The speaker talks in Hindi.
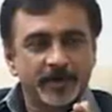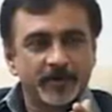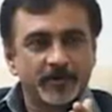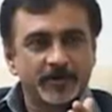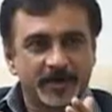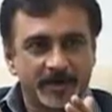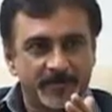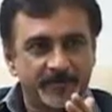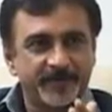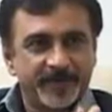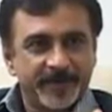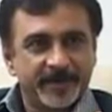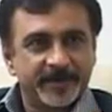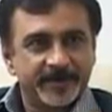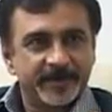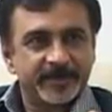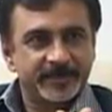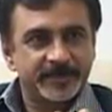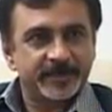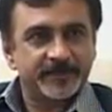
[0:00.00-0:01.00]
कैन नॉट
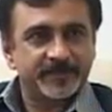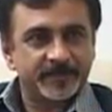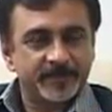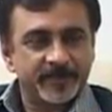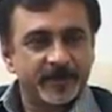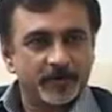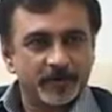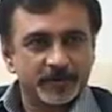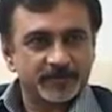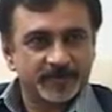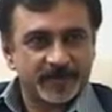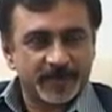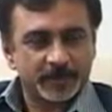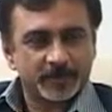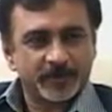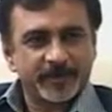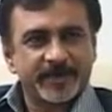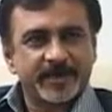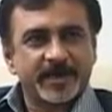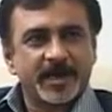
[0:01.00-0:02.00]
कंपेयर इजिप्ट बिकॉज वहां
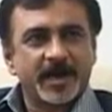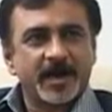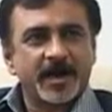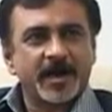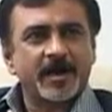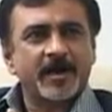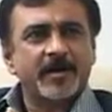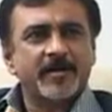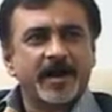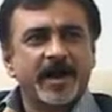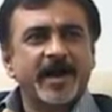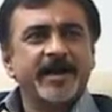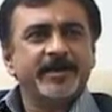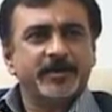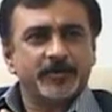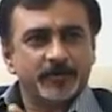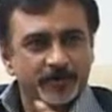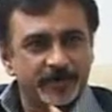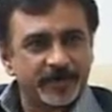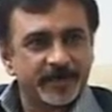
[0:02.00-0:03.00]
तो एक
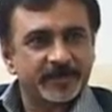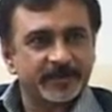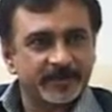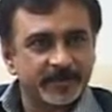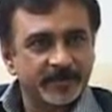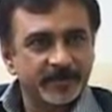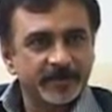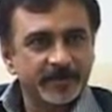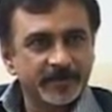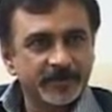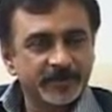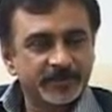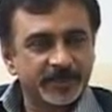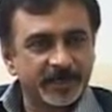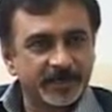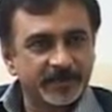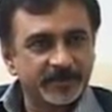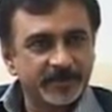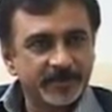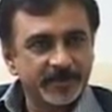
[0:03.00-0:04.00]
हाइट हो गया था
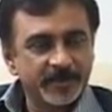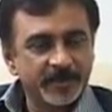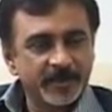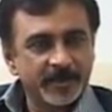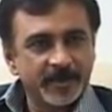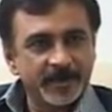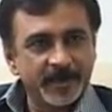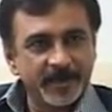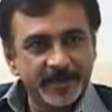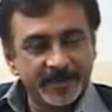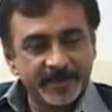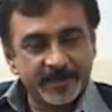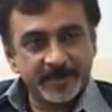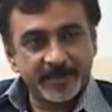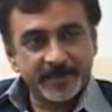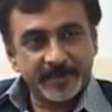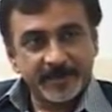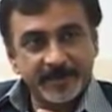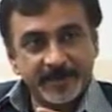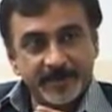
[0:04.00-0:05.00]
शायद
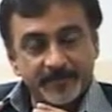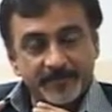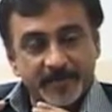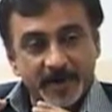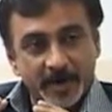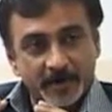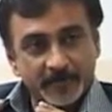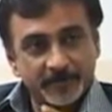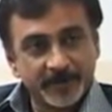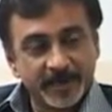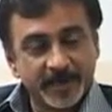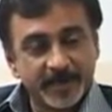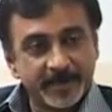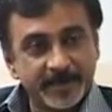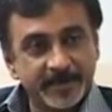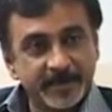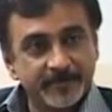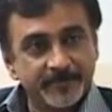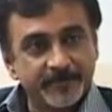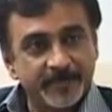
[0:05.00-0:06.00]
लेकिन ये भावना
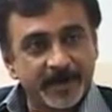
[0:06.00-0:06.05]
है ये